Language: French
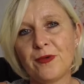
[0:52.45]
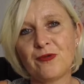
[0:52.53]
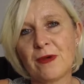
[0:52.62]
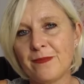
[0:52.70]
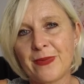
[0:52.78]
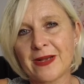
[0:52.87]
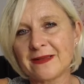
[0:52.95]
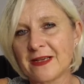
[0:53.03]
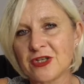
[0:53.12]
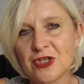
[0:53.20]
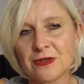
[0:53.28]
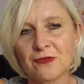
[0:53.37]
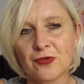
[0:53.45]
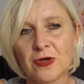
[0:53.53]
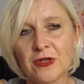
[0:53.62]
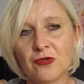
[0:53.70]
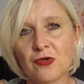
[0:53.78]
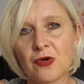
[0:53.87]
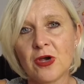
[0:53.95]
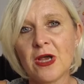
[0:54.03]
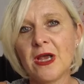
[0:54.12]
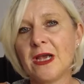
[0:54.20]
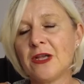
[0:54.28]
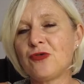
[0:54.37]
Tu es partagé entre les deux
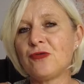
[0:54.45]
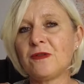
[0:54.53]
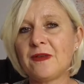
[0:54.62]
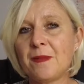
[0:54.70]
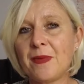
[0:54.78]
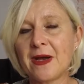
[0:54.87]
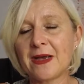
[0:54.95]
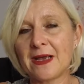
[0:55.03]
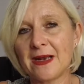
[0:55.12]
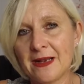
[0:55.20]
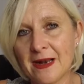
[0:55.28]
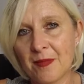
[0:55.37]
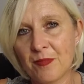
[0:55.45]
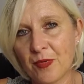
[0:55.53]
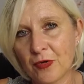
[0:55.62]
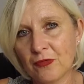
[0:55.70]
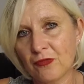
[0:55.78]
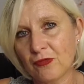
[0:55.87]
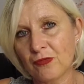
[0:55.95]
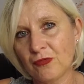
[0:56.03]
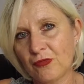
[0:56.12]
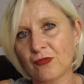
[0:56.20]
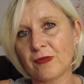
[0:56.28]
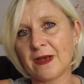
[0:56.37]
et tu ne sais pas quelle est la bonne
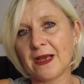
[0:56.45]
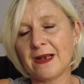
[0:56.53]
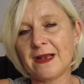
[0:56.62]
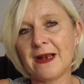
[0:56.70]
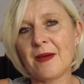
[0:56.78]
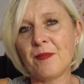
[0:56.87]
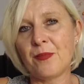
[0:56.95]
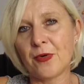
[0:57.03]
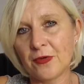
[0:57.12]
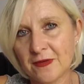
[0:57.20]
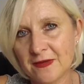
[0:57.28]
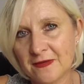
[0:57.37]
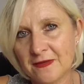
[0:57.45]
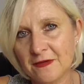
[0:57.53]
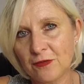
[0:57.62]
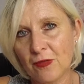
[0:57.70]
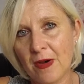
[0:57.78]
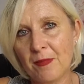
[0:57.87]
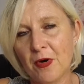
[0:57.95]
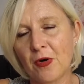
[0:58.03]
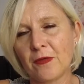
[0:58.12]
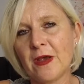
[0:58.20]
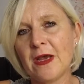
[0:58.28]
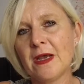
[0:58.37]
solution, quelle est la bonne décision à prendre.